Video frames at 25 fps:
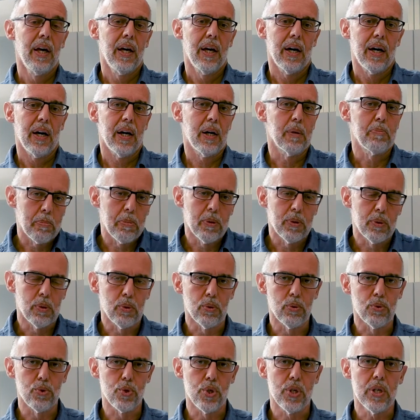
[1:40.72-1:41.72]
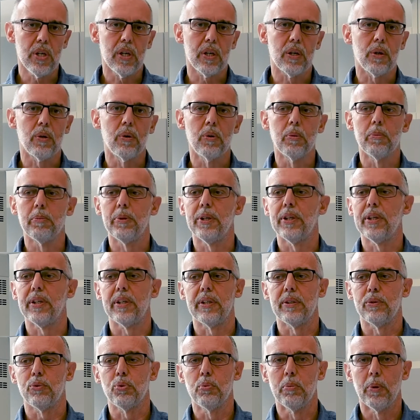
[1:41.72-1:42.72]
a patologie come
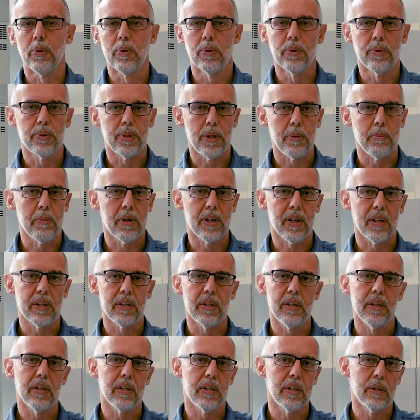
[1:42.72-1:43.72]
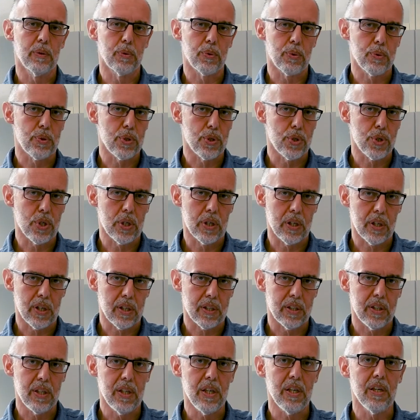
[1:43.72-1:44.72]
tumori, malattie
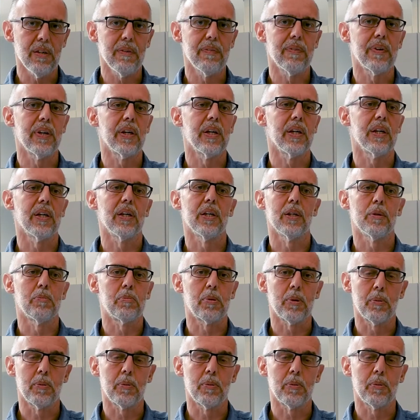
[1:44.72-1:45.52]
neurodegenerative,